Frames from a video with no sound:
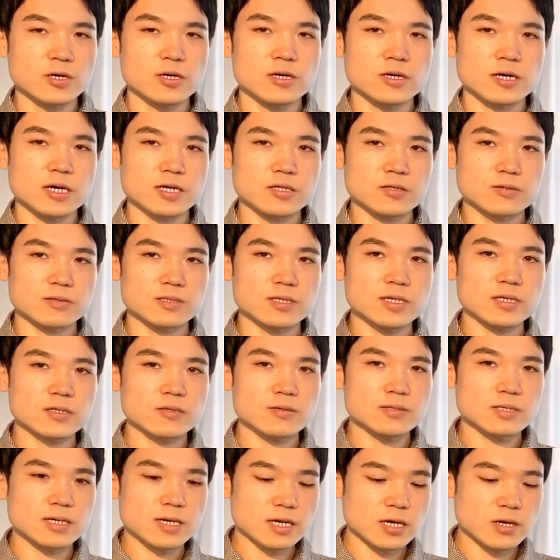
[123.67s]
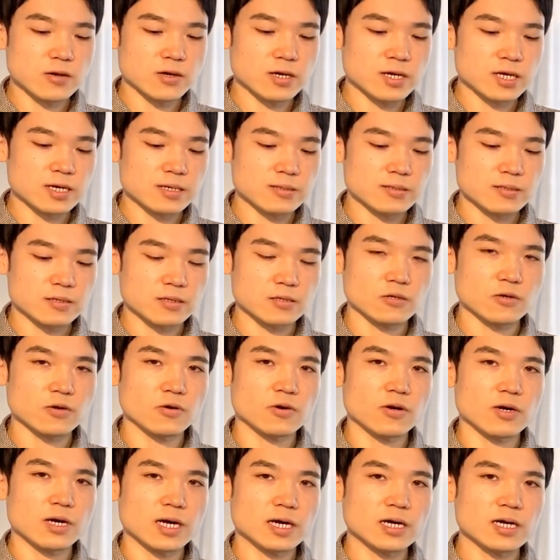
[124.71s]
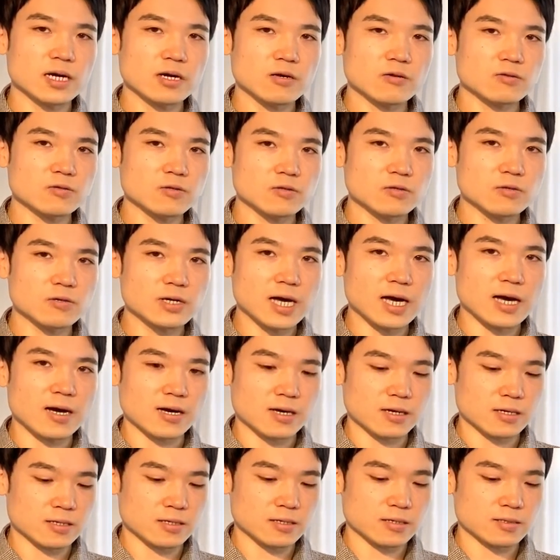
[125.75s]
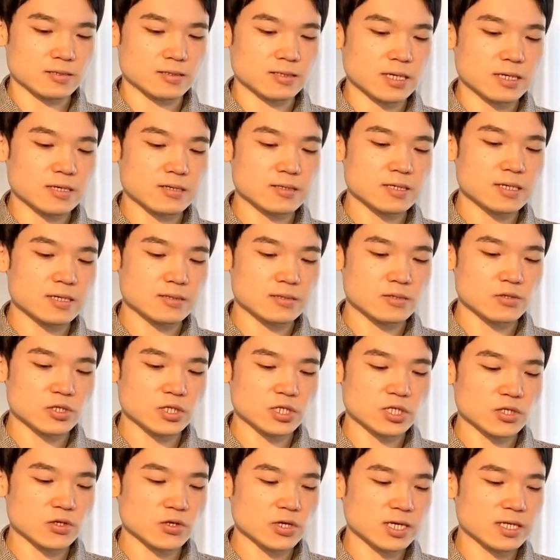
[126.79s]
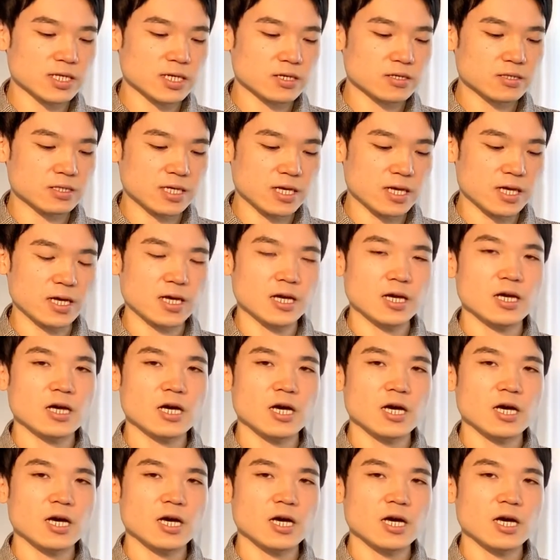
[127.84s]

あの生徒さん側からするとアカウントとか作成する必要がなくて、